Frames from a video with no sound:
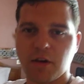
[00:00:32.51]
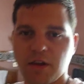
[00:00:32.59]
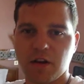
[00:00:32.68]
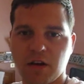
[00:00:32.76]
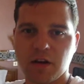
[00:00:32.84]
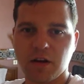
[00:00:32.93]
Ich
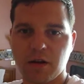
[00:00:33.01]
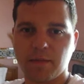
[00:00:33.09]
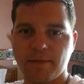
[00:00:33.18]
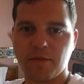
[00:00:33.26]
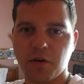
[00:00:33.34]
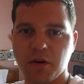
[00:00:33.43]
lag
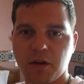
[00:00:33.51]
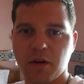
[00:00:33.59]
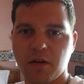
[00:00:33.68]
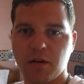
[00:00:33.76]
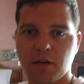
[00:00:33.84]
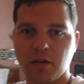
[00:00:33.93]
am
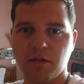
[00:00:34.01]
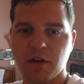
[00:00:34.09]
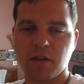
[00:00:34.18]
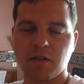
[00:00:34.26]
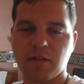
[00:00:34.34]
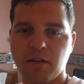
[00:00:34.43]
Wochenende, welches